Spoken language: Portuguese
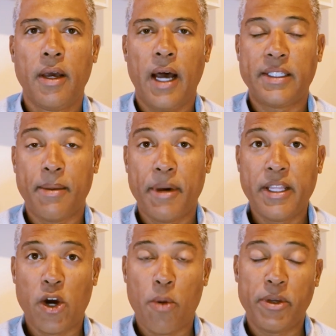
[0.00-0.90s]
A
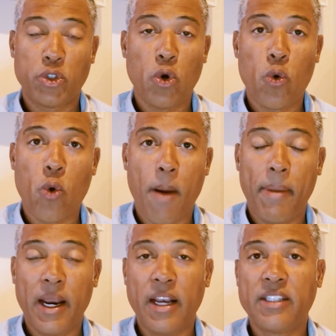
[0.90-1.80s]
semana começou com a
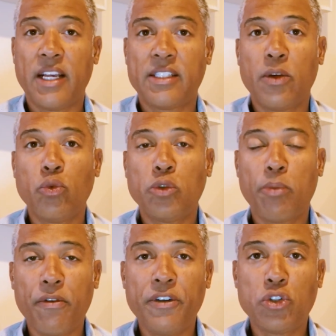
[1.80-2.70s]
paralisação dos
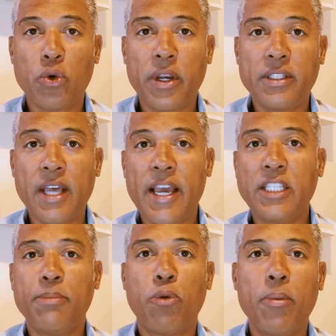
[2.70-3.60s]
professores da
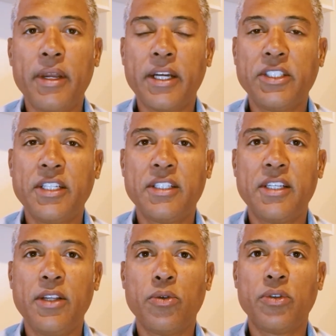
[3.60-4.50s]
rede pública de
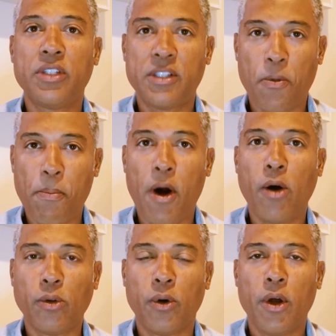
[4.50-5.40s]
ensino de São
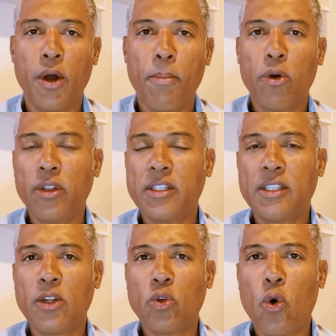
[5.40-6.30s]
Paulo,
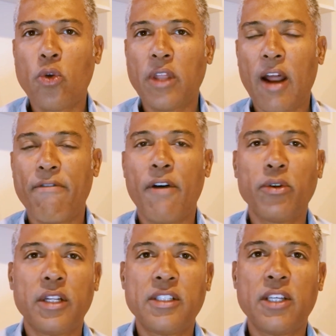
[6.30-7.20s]
protestando contra a
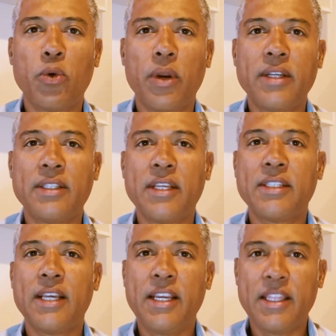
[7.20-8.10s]
falta de segurança
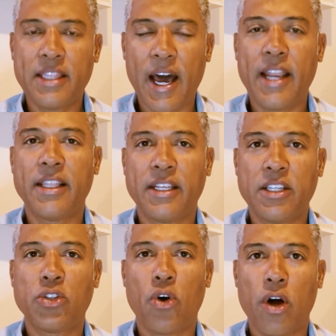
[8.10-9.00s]
sanitária nas
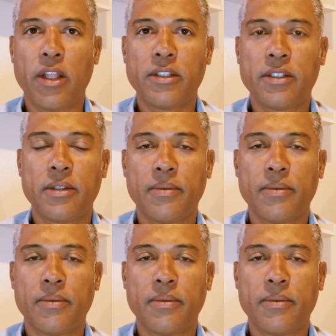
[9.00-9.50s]
escolas